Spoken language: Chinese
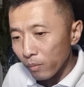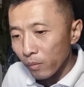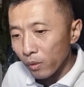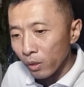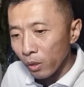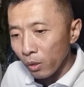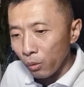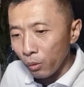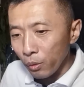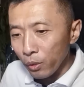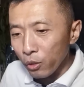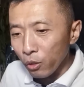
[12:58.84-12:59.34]

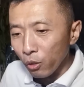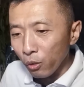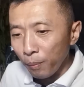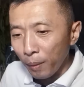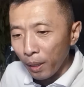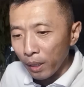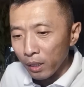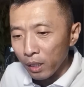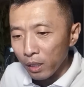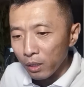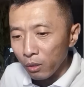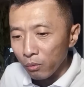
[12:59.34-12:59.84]
回头把
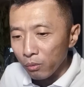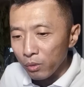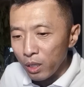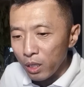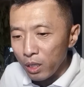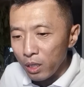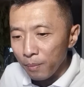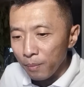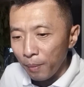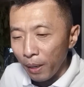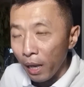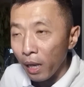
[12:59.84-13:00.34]
这东西
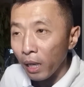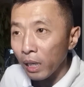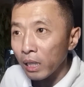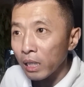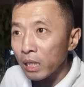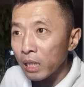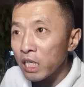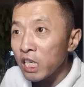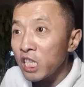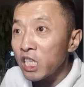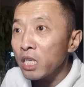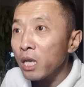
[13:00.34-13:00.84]
一摆
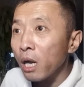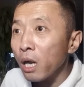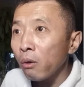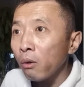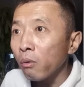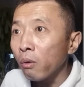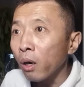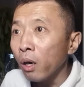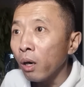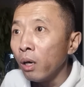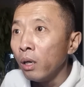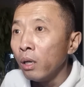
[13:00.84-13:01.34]
一吓
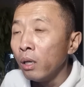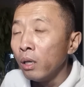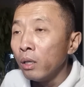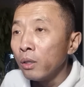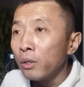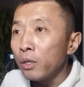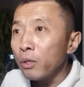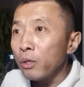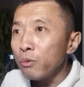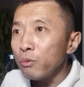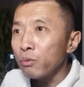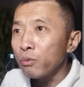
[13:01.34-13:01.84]
唬，
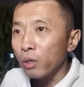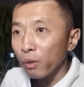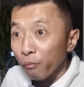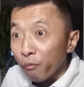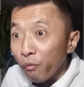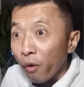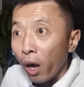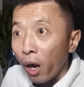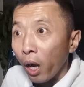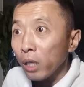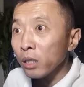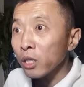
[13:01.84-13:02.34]
那女的
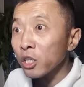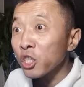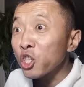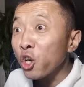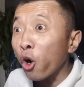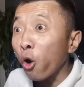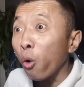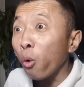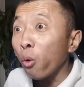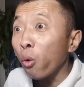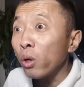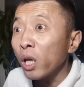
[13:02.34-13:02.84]
哇下招
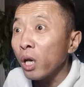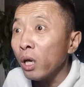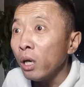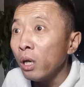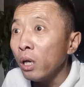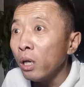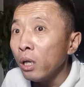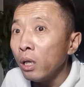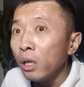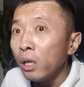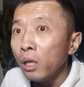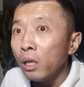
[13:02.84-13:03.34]
了。
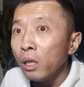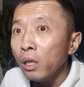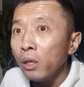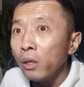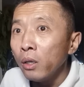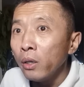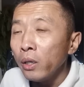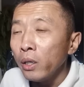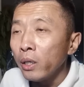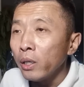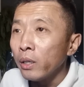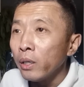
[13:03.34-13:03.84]

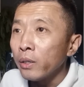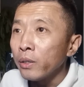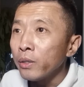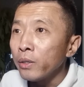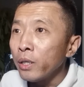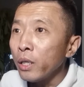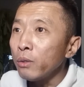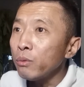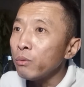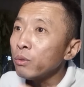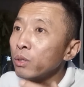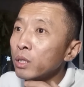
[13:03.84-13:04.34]
那
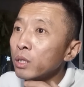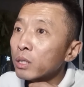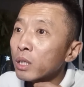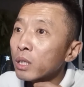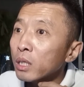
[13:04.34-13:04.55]
女的你猜